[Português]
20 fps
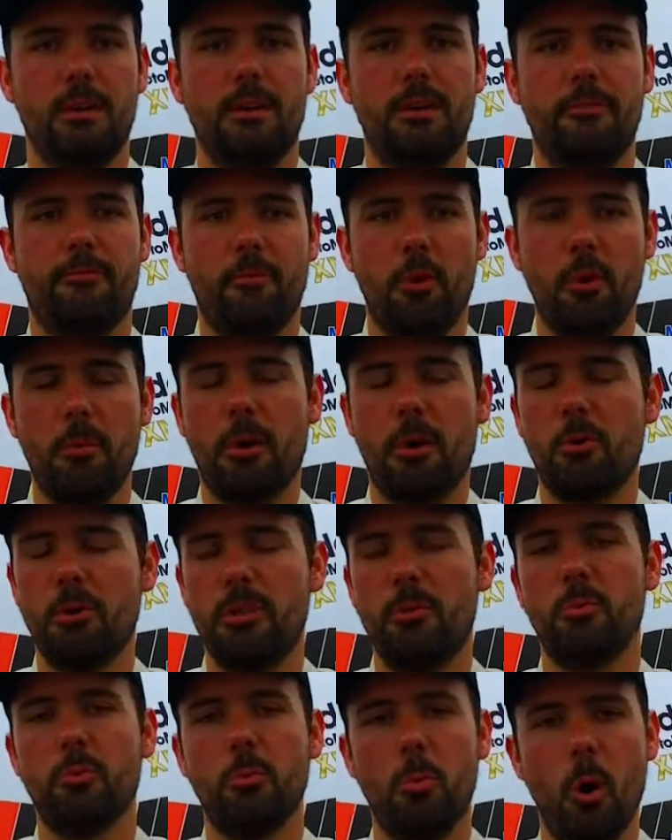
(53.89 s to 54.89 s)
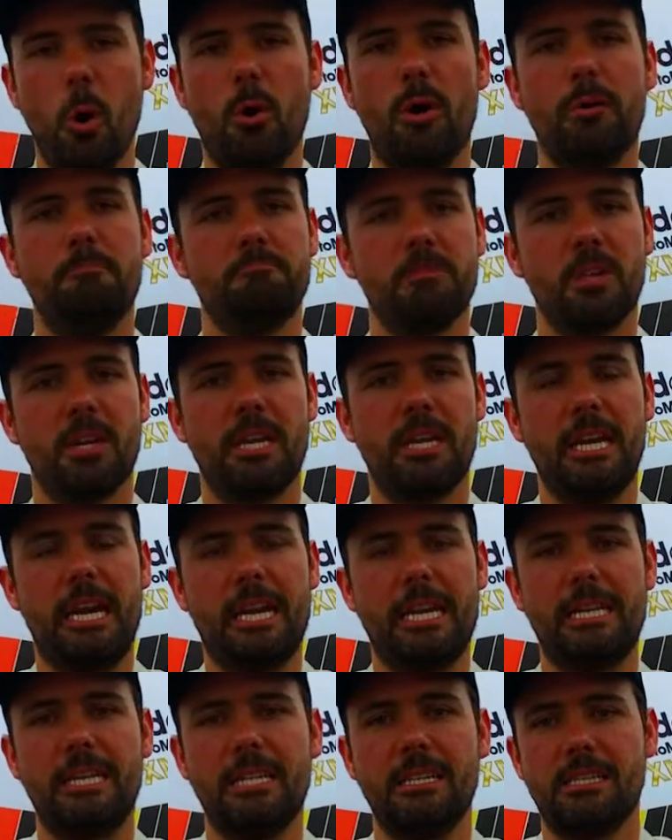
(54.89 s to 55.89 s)
E foi uma coisa muito boa. Queria
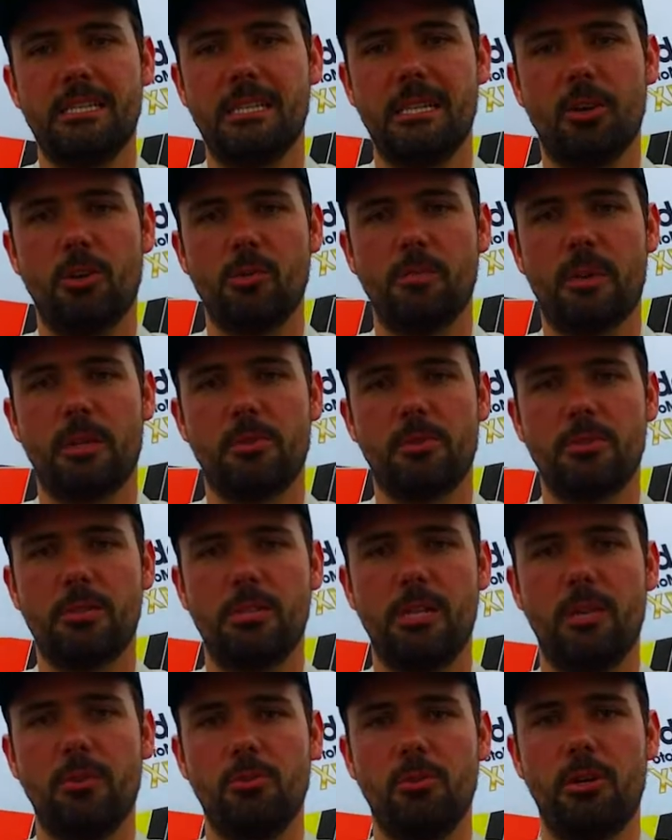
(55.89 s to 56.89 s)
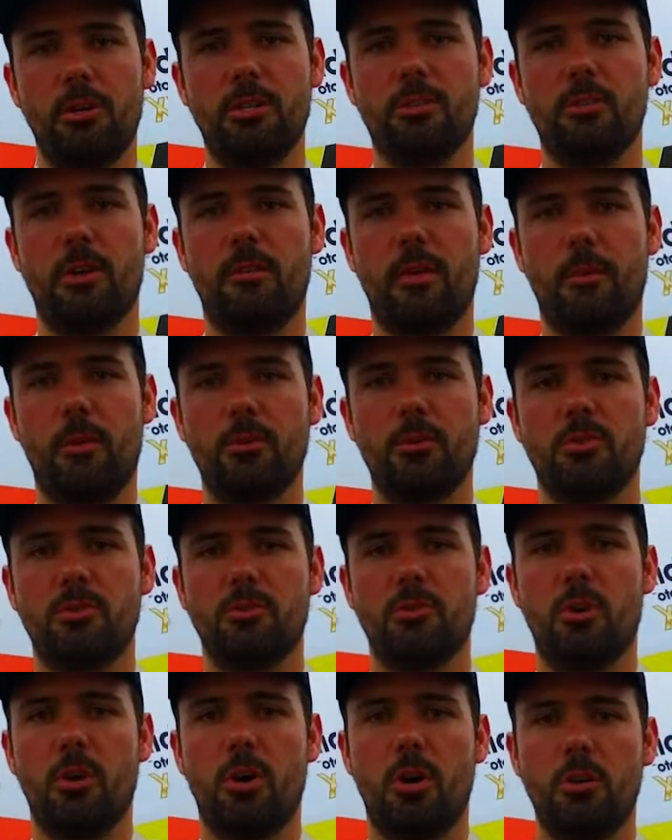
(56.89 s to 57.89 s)
agradecer aos patrocinadores Nova Moto
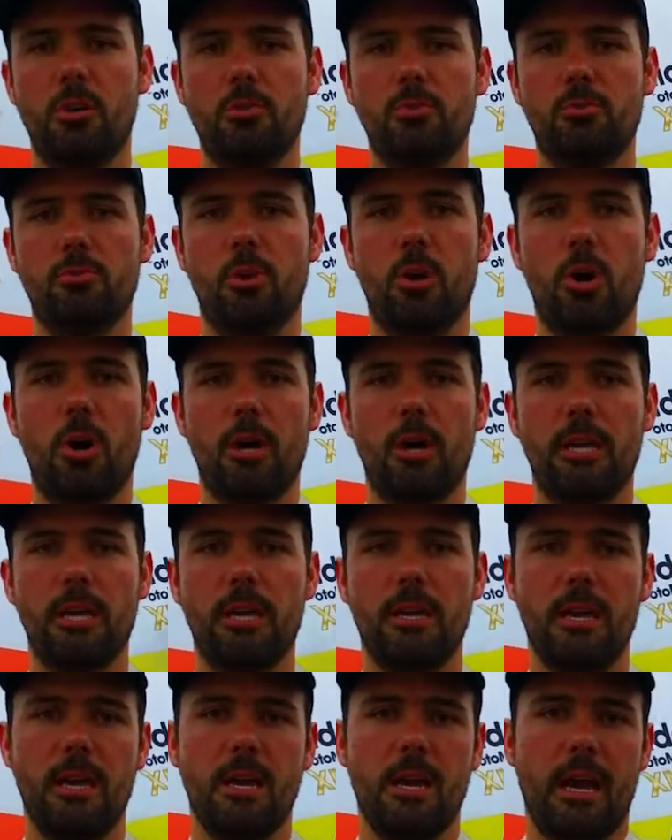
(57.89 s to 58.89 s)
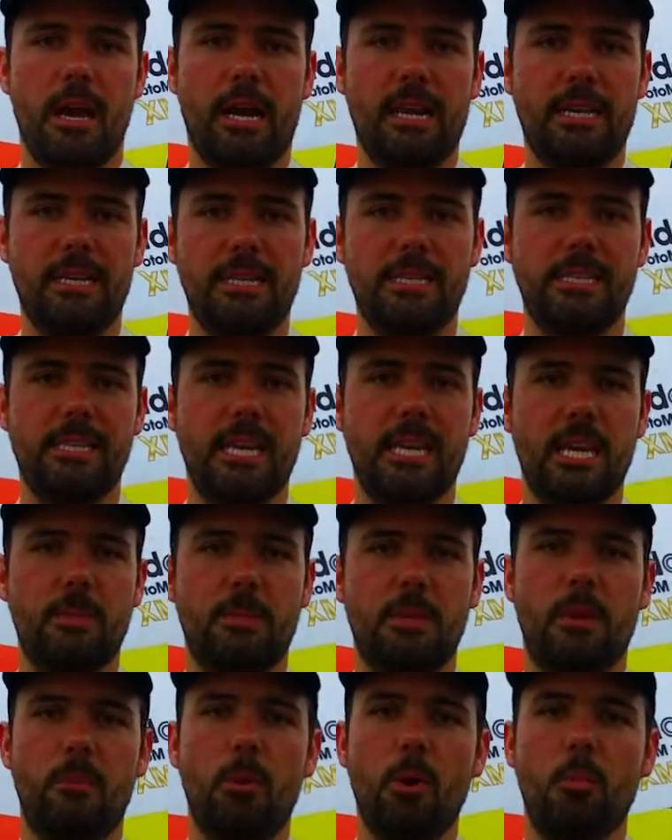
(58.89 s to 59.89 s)
Store, New Dog, agradecer a
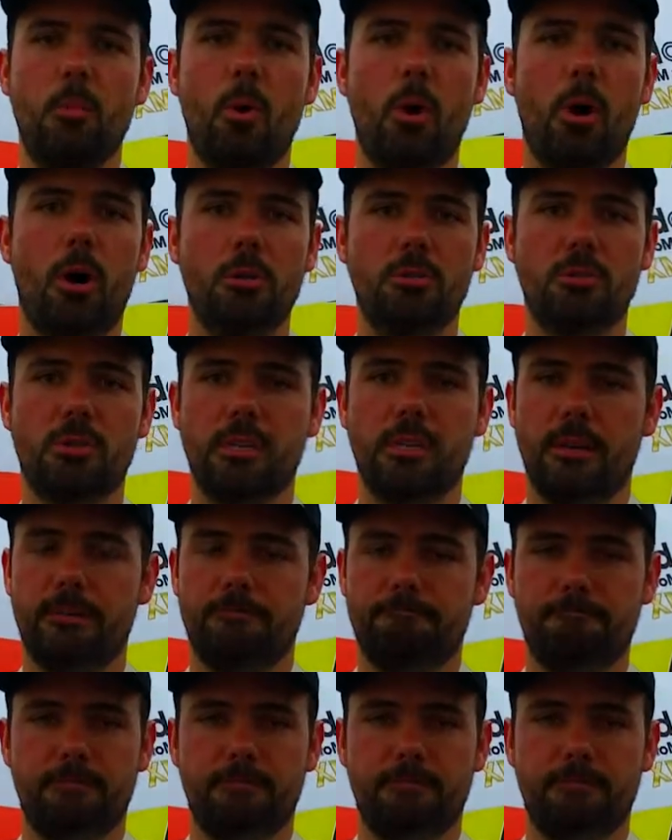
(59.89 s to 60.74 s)
equipe da Boi Motos, que